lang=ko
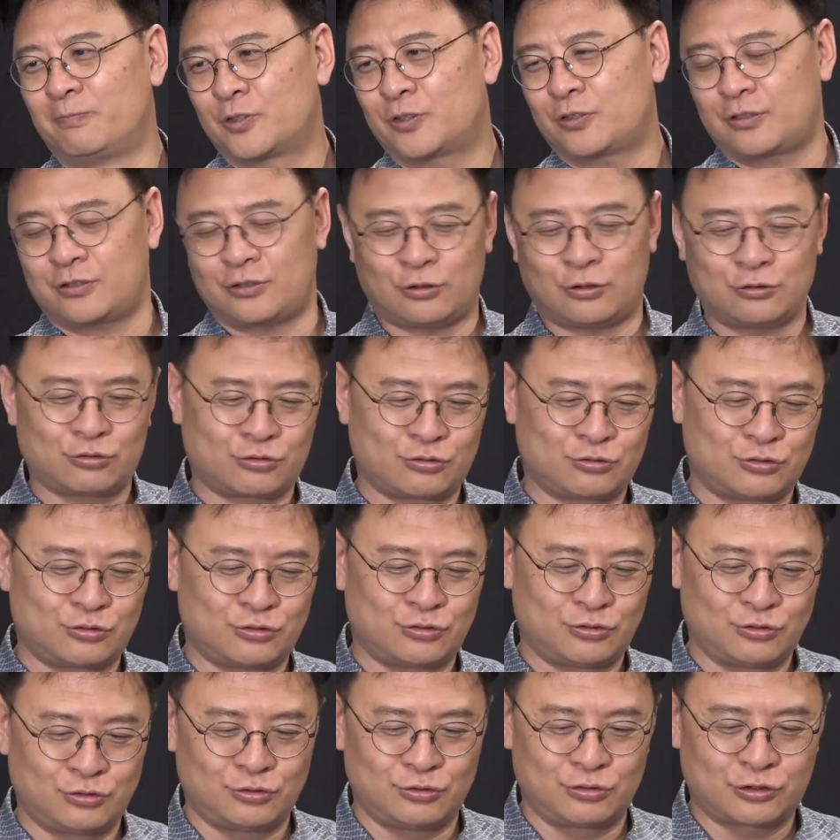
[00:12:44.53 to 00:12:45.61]

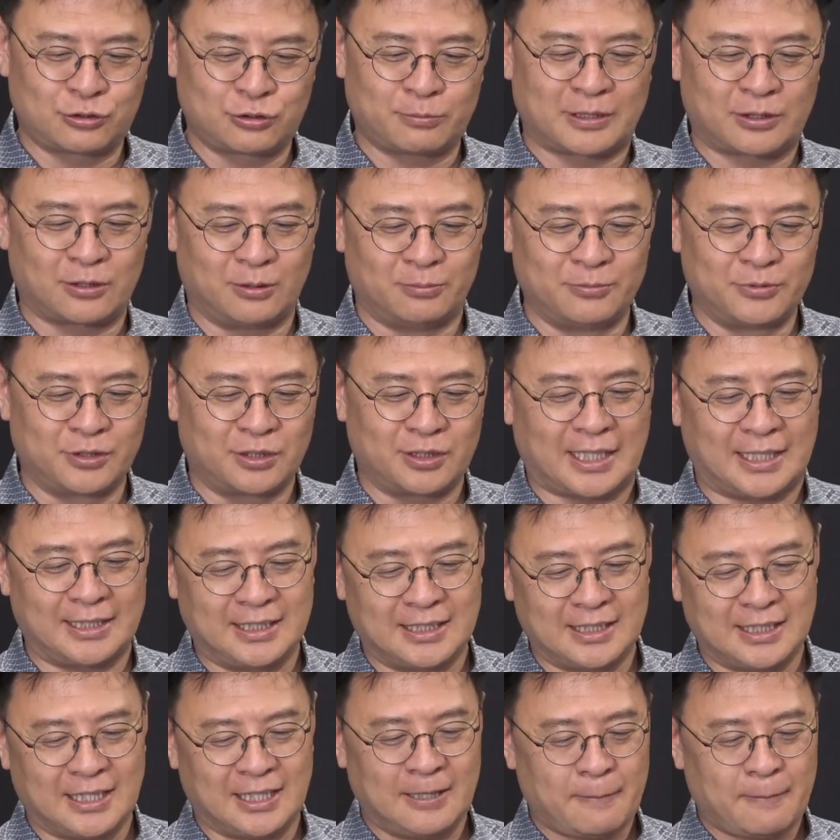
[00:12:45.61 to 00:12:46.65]
서두를 수밖에 없는 것 아닌가?